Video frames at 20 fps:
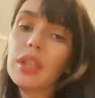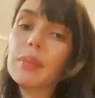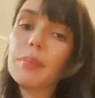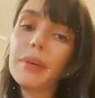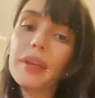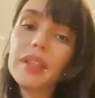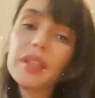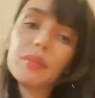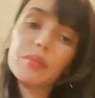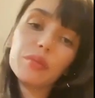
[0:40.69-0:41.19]

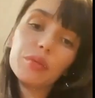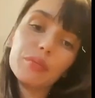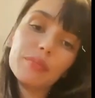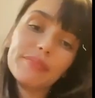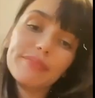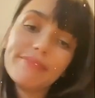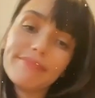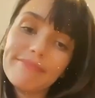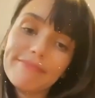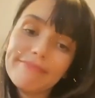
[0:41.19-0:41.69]
поэтому
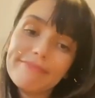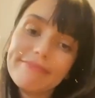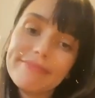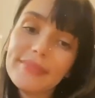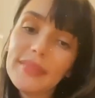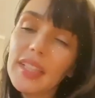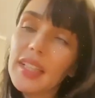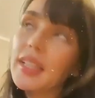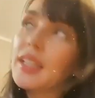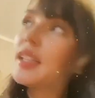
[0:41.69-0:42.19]

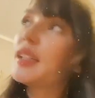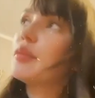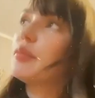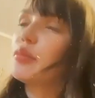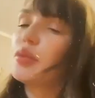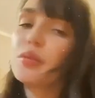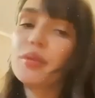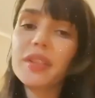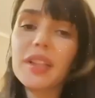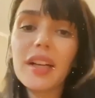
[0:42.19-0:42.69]

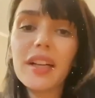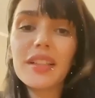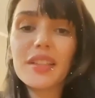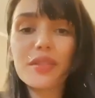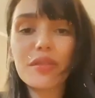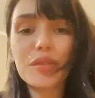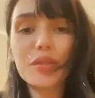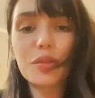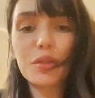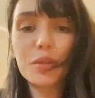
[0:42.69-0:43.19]
будем стараться
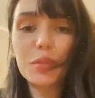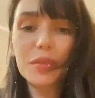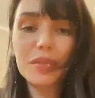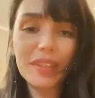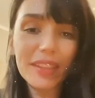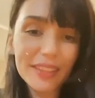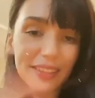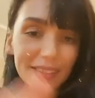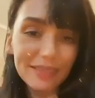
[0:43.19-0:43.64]
все успевать.